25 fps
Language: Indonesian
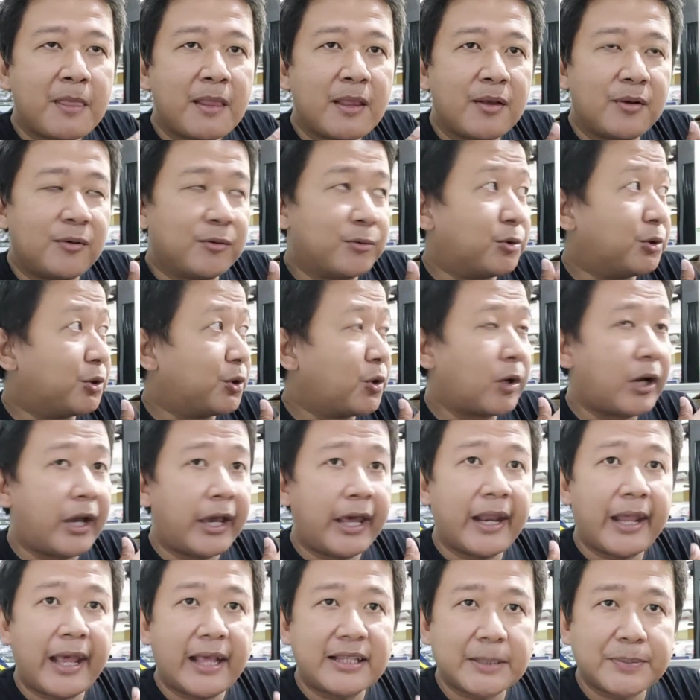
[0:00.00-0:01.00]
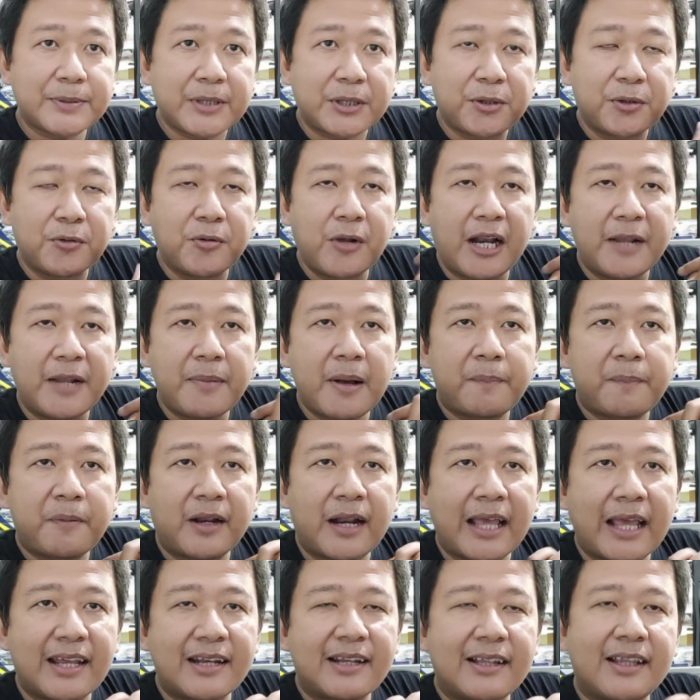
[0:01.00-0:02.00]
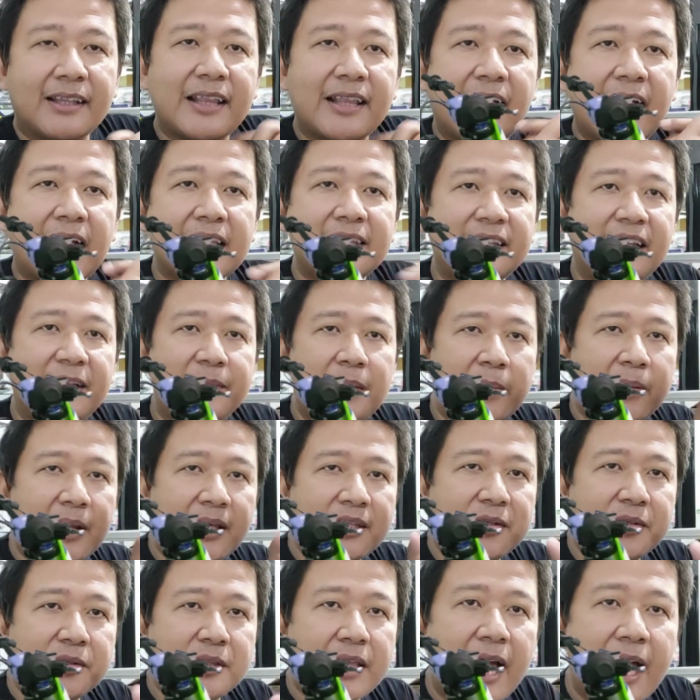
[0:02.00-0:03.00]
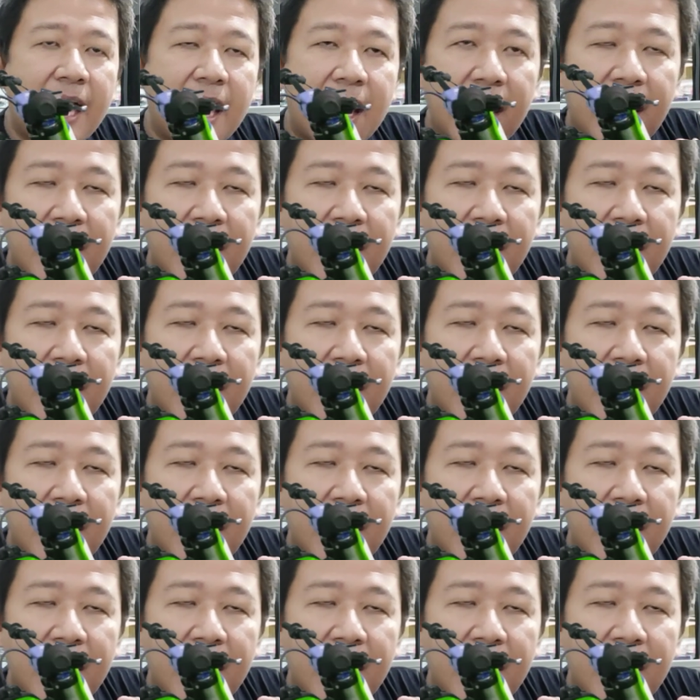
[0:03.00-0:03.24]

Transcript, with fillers: Untuk LXF 125 Prirain kita kasih 15 juta.